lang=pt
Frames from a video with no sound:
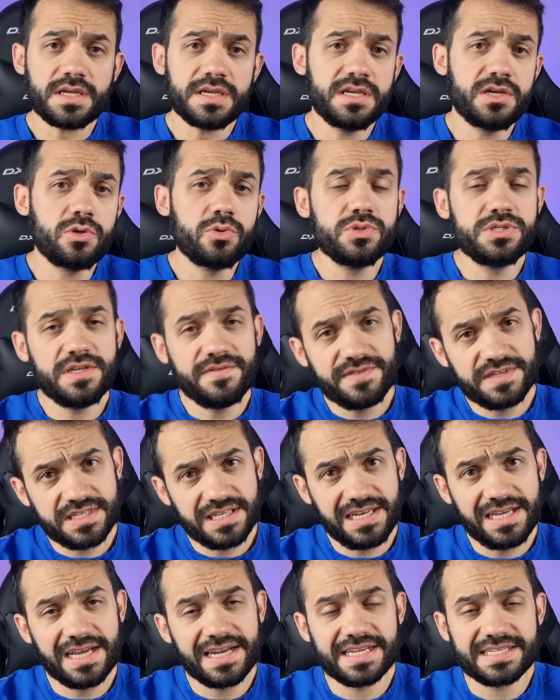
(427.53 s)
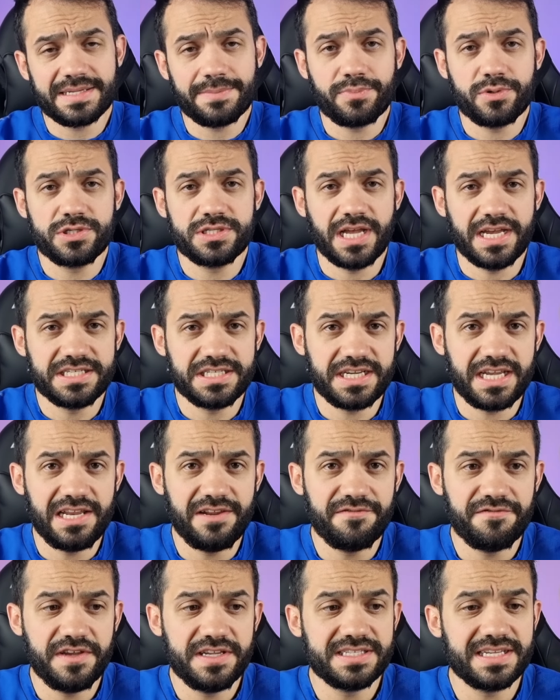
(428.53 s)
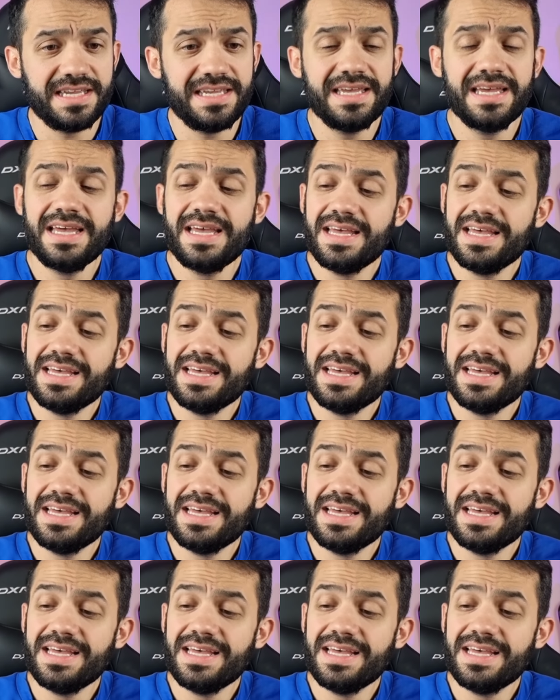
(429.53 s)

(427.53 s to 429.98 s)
Inclusive, se liga nessa postagem que ele fez aí.